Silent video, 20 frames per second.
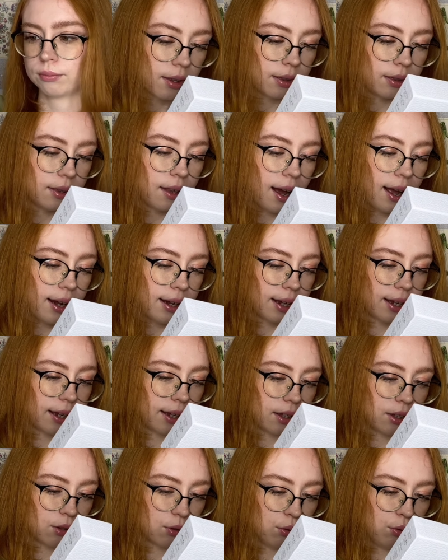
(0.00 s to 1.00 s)
Далее
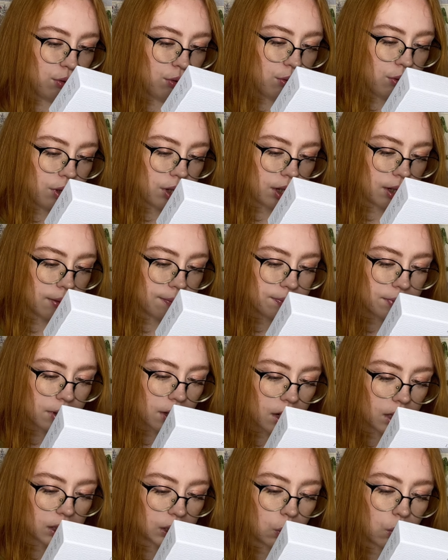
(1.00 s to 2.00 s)
идут духи,
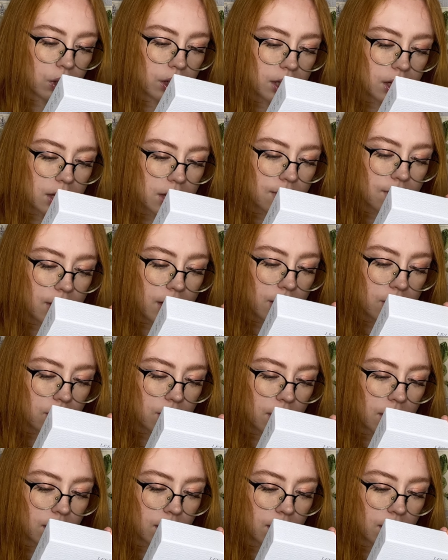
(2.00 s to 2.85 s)
которые называются